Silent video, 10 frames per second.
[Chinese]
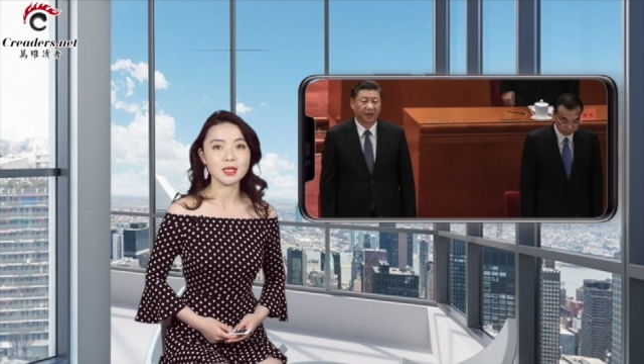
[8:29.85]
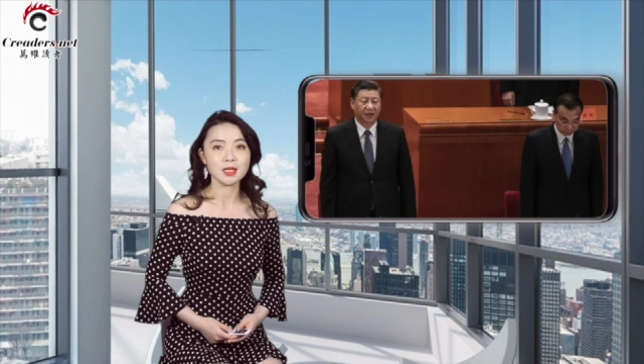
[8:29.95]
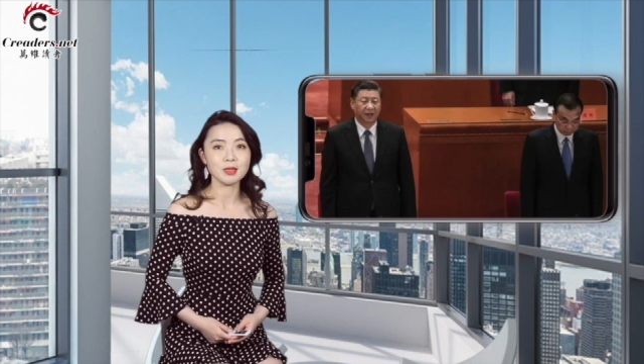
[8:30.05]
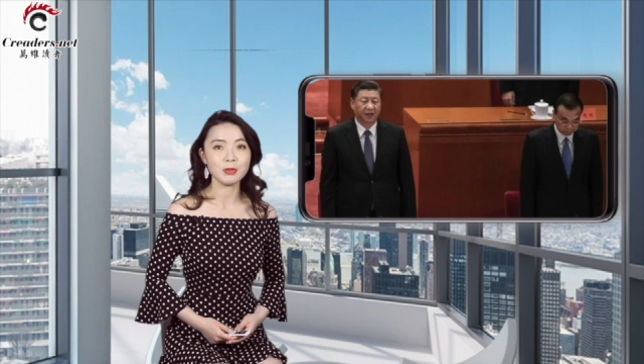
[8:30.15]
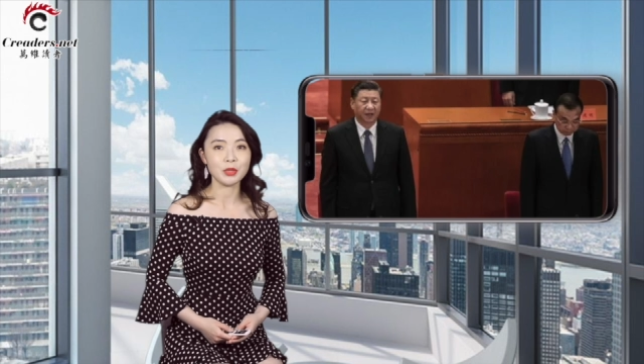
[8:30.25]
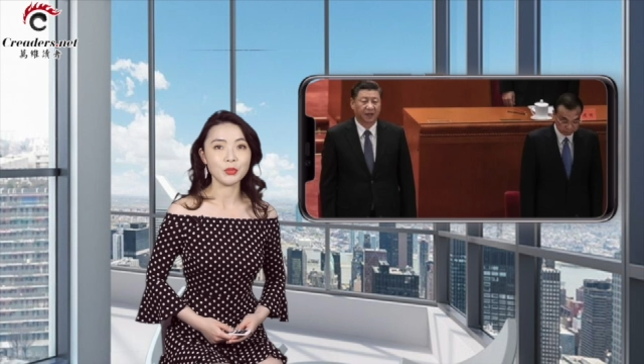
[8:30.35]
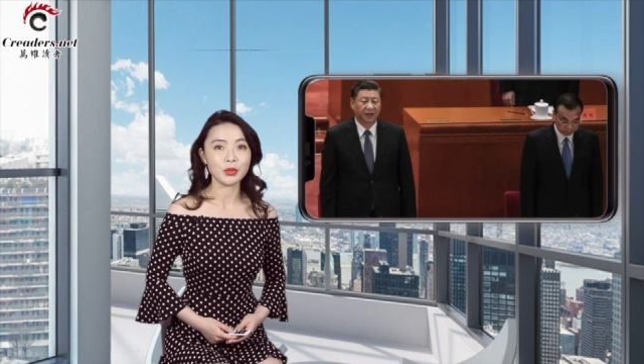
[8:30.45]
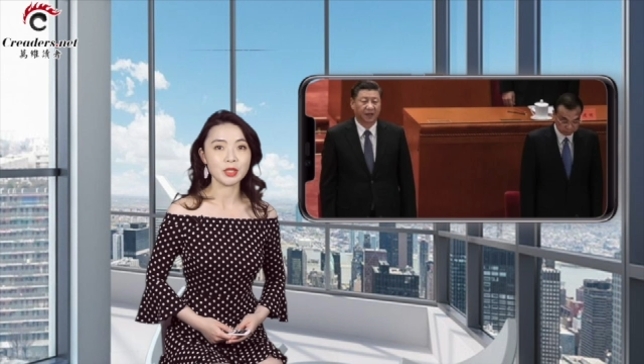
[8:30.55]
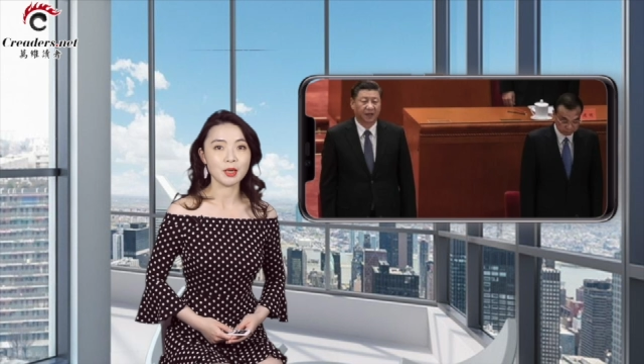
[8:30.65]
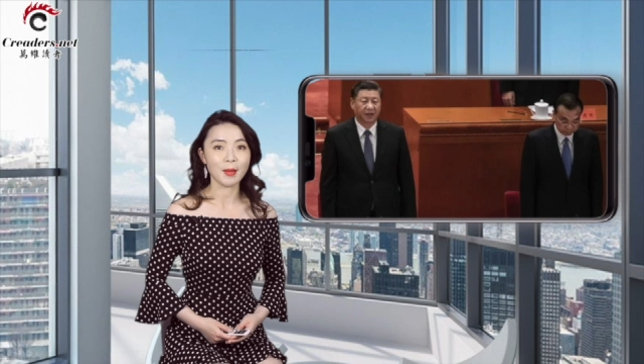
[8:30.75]
习近平
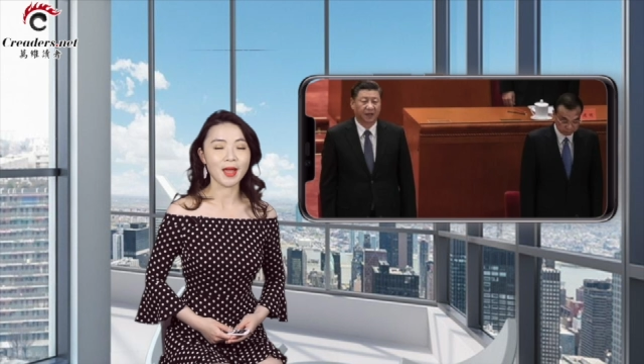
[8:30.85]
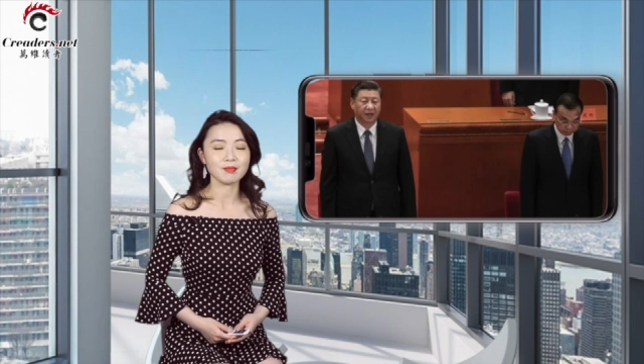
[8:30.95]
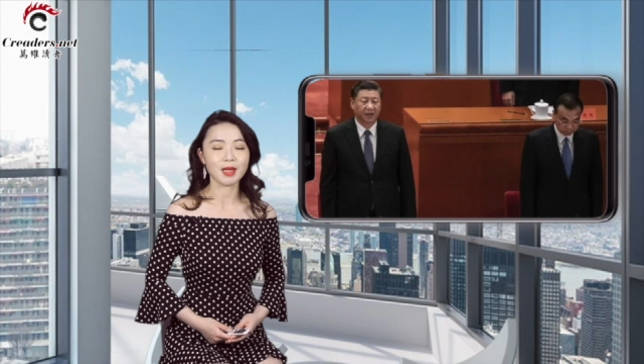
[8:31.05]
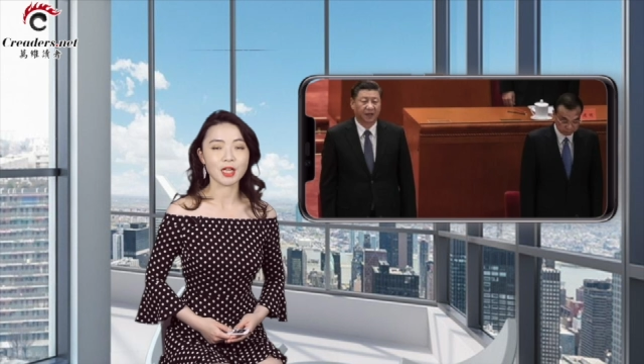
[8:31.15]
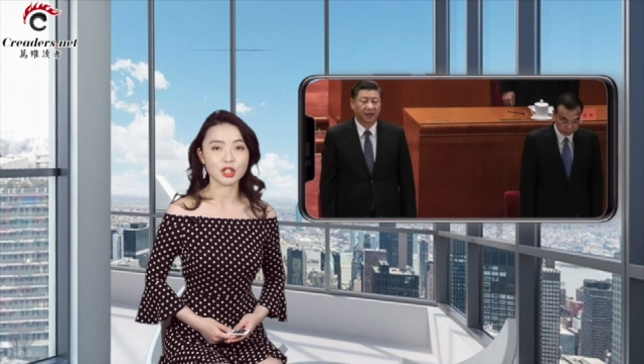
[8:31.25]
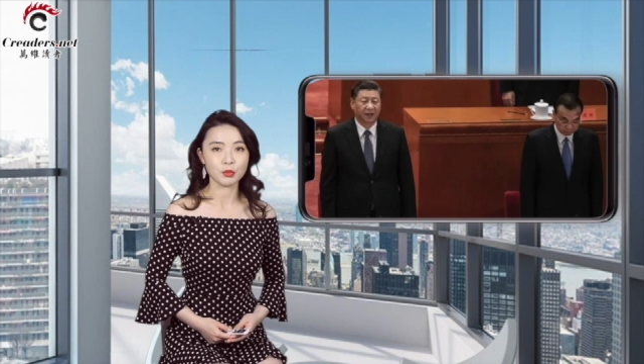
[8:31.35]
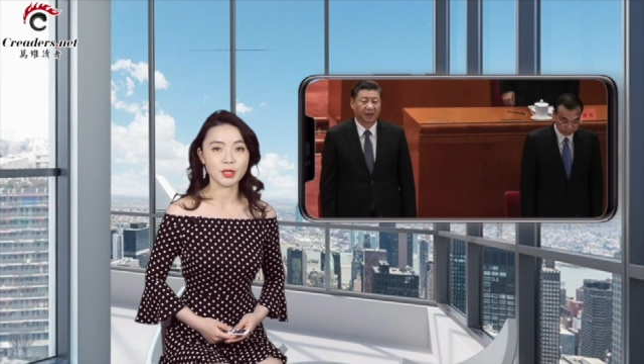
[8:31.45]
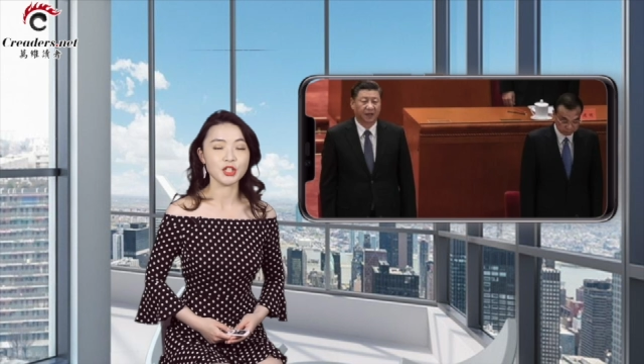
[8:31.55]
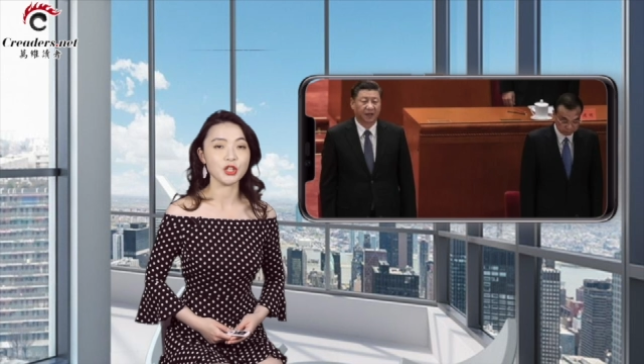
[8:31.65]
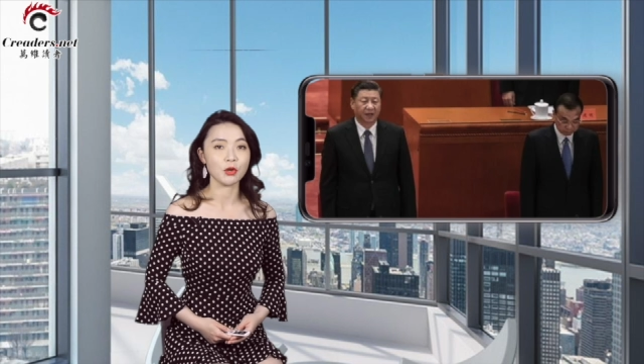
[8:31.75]
与各派打成
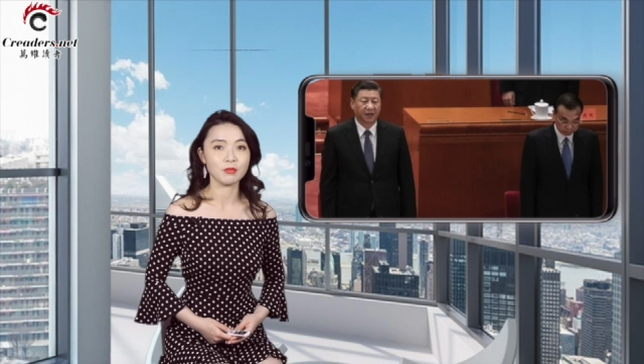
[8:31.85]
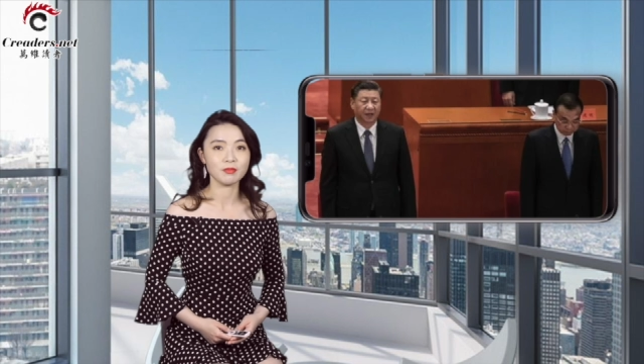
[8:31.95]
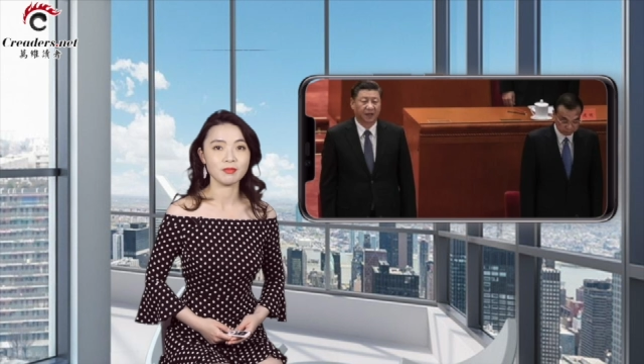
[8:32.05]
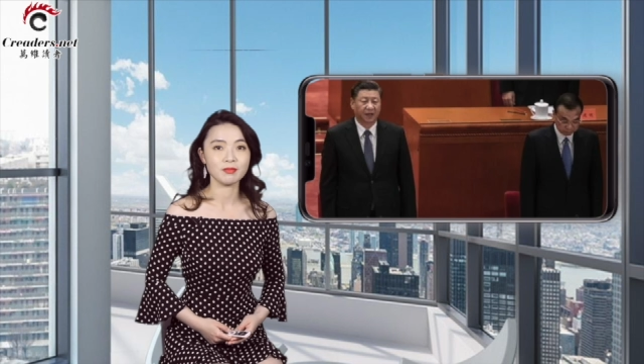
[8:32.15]
平手。